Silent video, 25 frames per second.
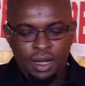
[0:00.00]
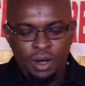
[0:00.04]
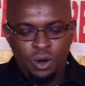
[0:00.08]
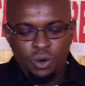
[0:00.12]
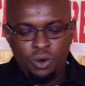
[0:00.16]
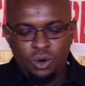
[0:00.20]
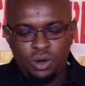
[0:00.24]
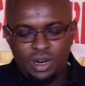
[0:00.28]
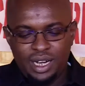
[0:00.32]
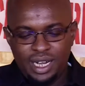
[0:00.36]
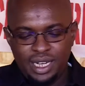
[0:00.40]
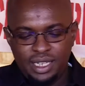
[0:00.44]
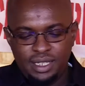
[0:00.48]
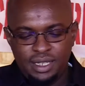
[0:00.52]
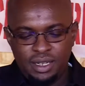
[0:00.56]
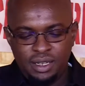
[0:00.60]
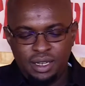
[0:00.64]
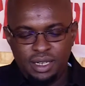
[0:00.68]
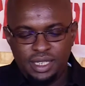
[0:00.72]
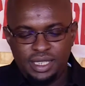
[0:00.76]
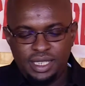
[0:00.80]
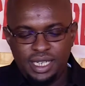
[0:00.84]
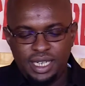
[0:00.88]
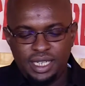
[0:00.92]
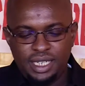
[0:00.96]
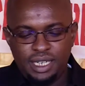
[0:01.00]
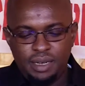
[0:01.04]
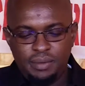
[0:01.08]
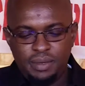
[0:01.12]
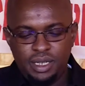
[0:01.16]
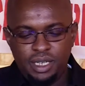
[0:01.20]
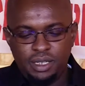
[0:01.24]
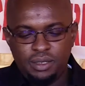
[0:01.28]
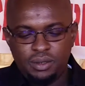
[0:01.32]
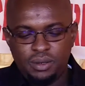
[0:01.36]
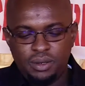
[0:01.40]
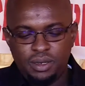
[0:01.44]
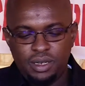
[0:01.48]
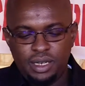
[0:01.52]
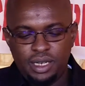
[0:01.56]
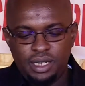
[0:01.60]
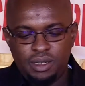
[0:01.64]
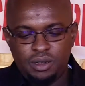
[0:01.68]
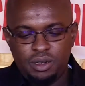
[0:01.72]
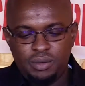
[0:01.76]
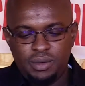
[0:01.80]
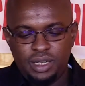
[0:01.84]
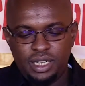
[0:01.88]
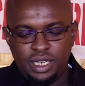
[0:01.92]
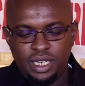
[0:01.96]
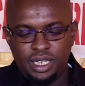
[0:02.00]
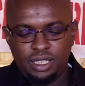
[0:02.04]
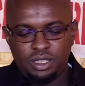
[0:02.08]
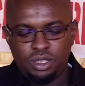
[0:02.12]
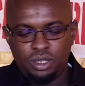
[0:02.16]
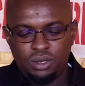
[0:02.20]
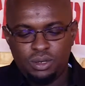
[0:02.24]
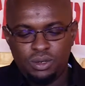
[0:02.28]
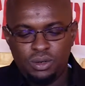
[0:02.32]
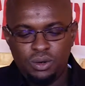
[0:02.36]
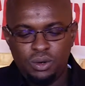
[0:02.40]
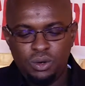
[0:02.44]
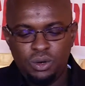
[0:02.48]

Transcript: Au euh, cinquième recommandation,